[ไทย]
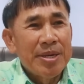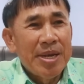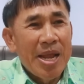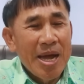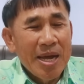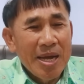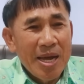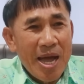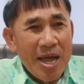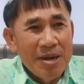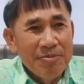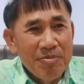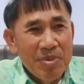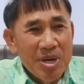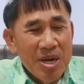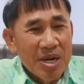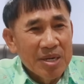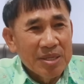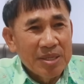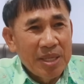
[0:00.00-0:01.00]
นักการเมื
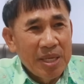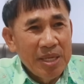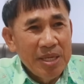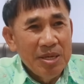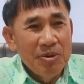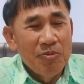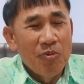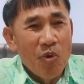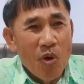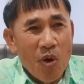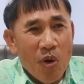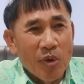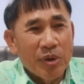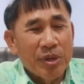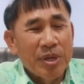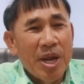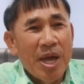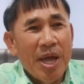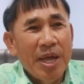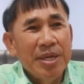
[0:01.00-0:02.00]
องที่โหวต
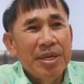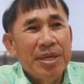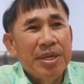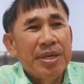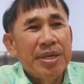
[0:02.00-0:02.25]
ให้